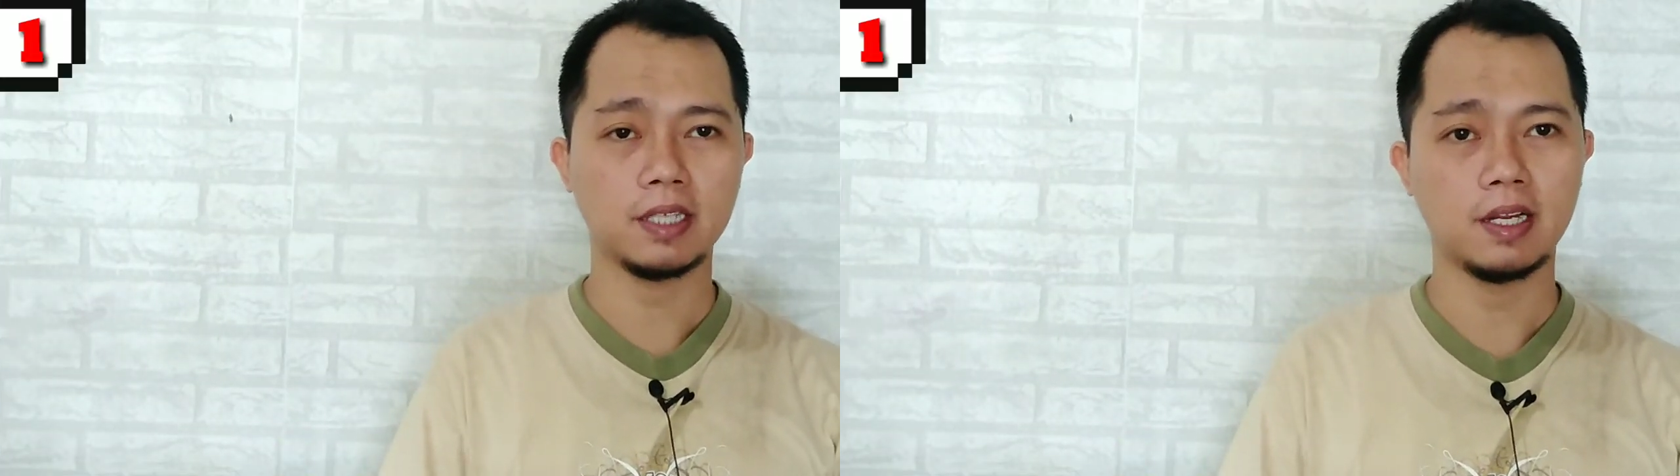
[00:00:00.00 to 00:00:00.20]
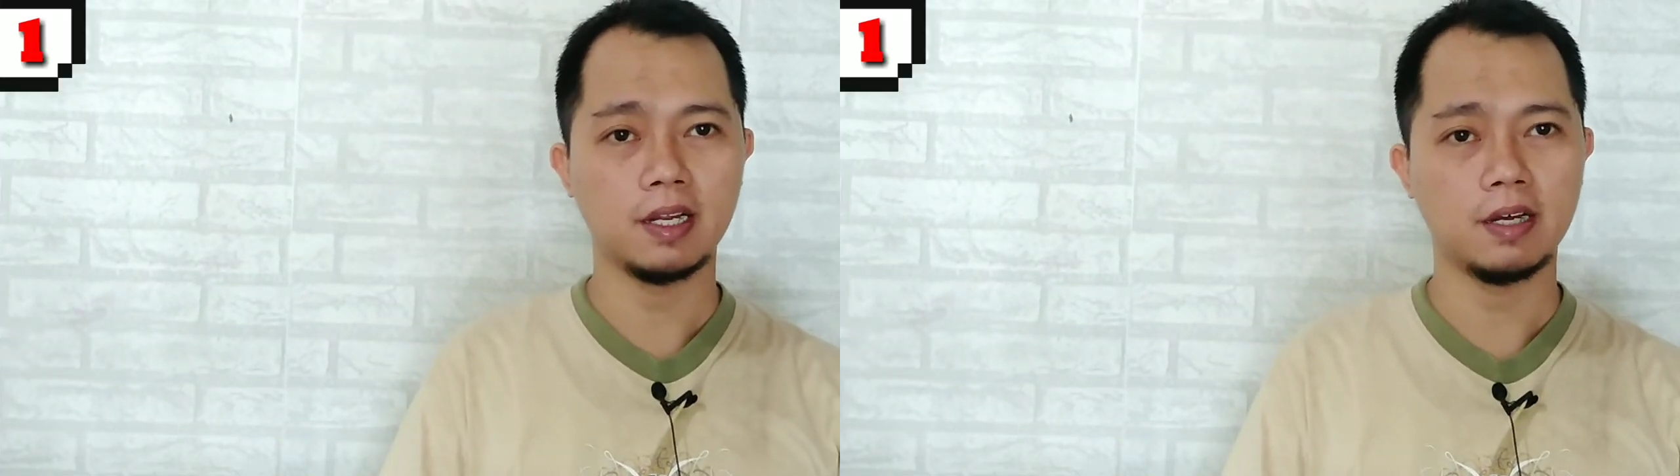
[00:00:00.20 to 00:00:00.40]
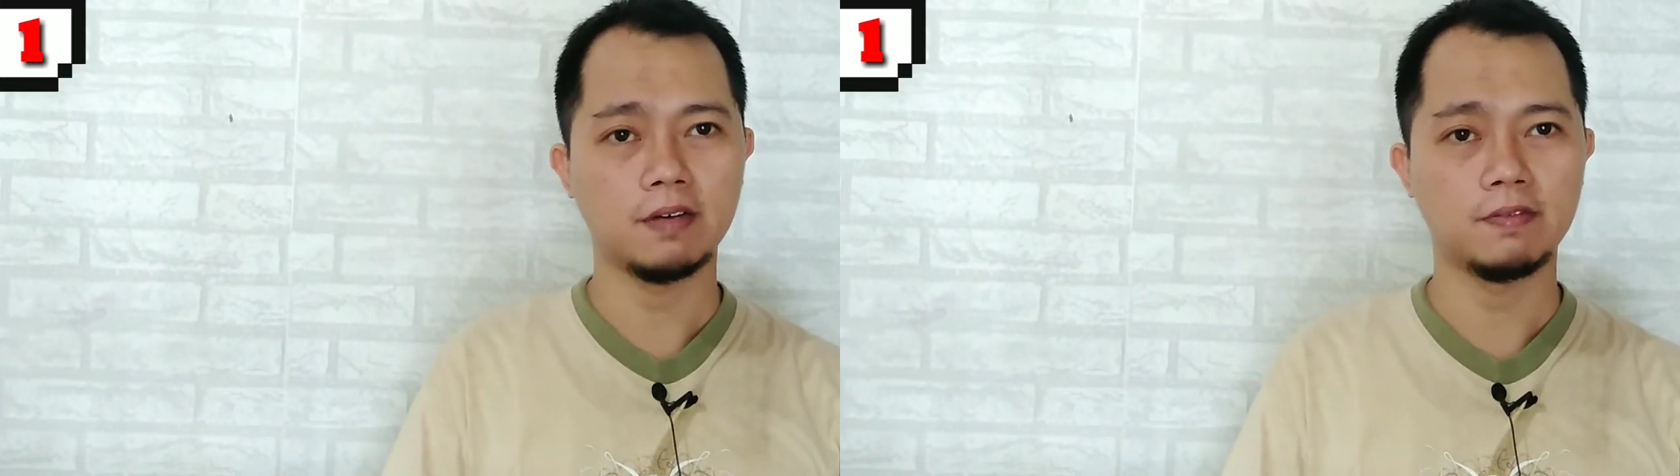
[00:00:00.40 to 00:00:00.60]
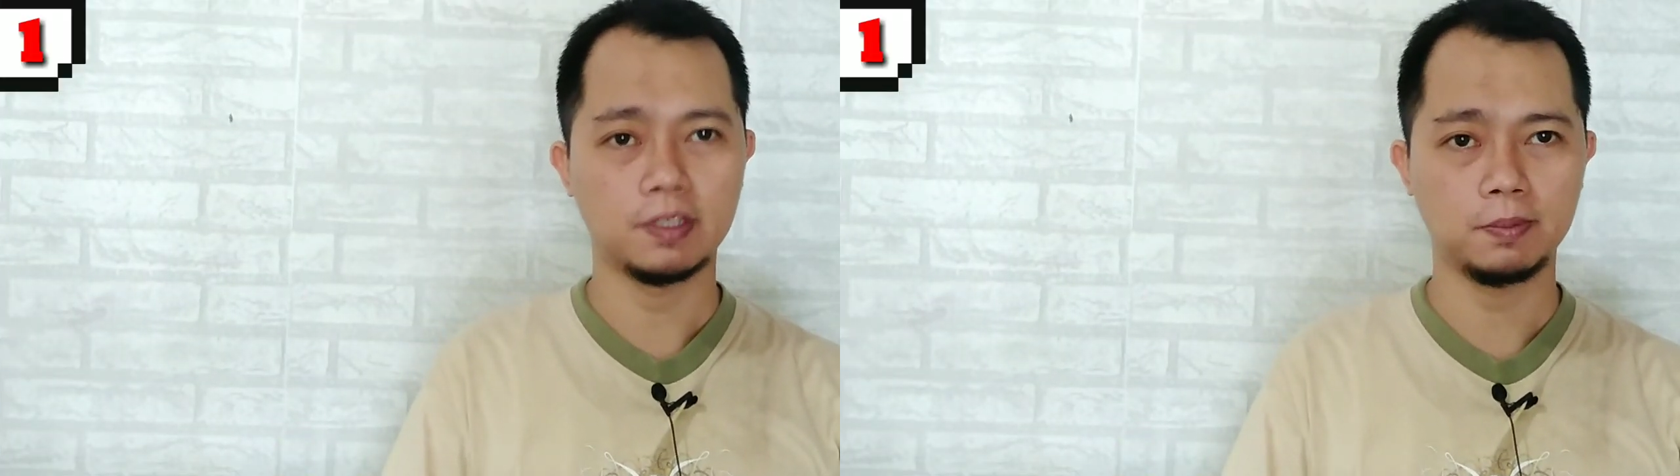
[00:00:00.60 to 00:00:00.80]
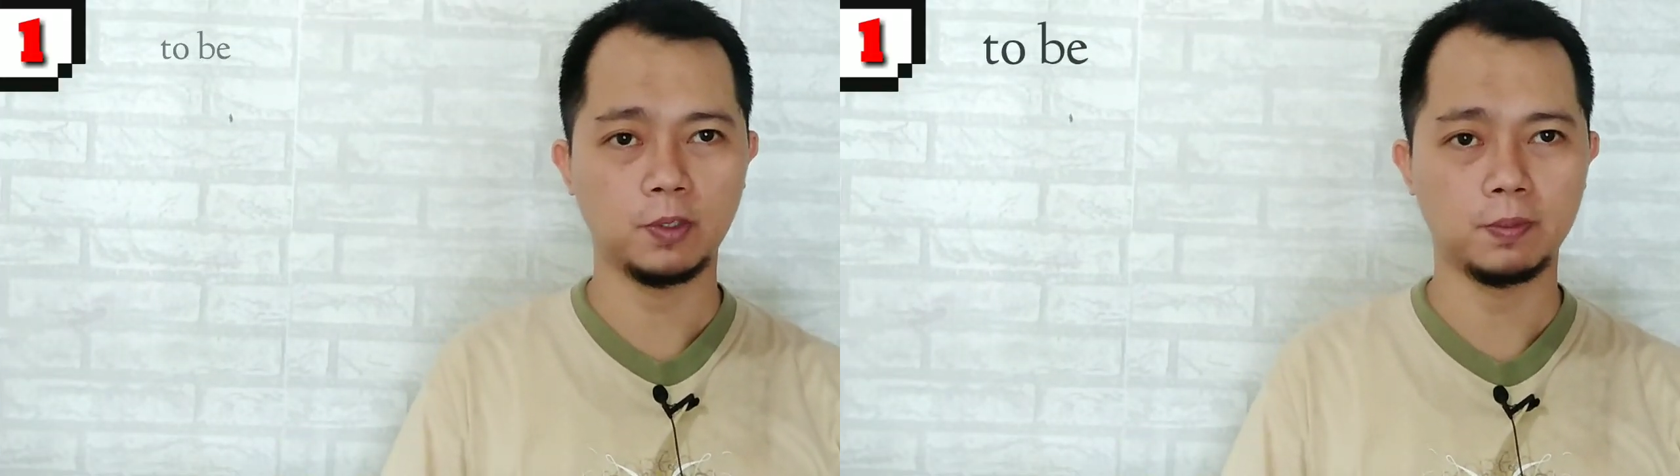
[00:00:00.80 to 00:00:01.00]
adalah
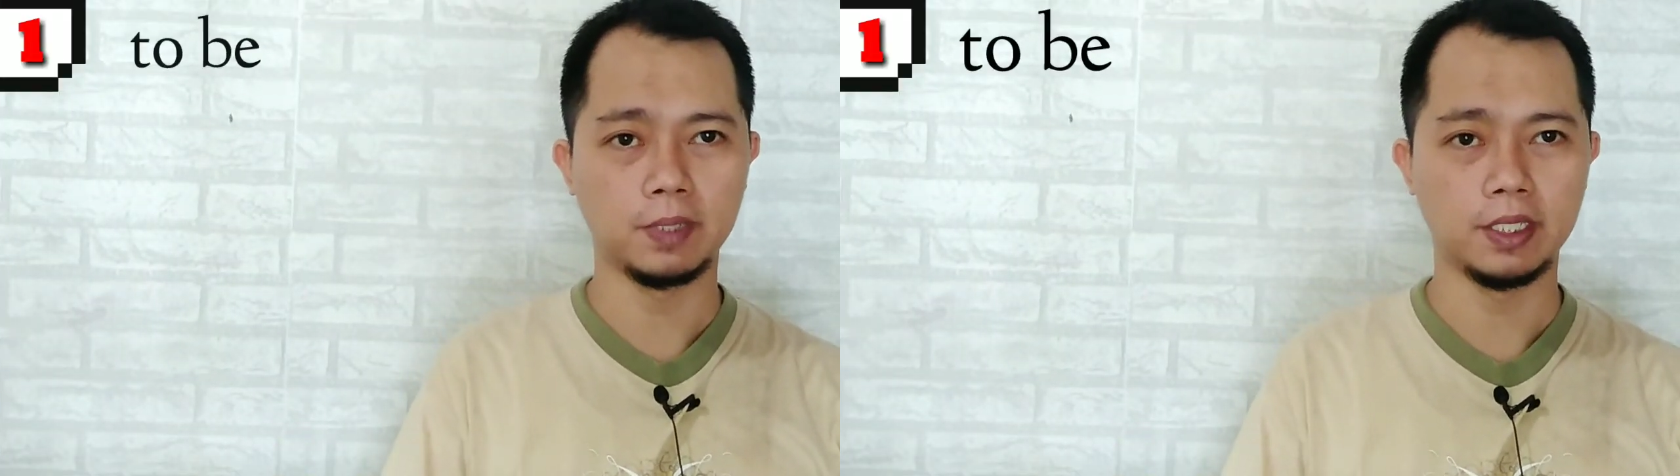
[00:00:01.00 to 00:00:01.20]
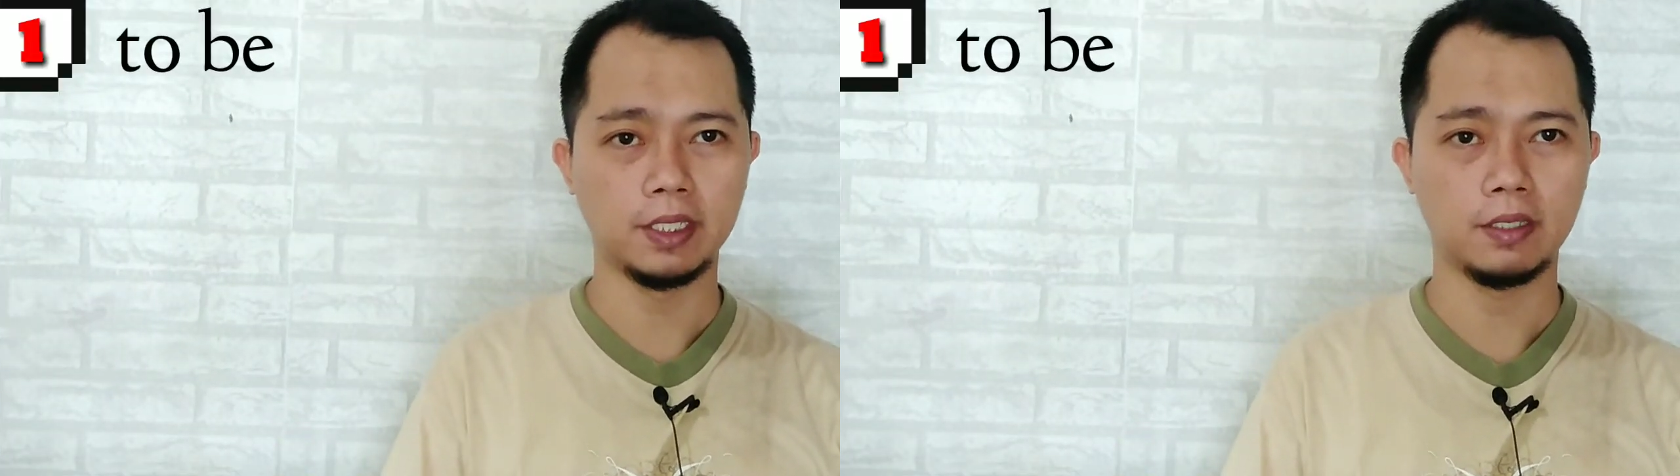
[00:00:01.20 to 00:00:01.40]
verb to be.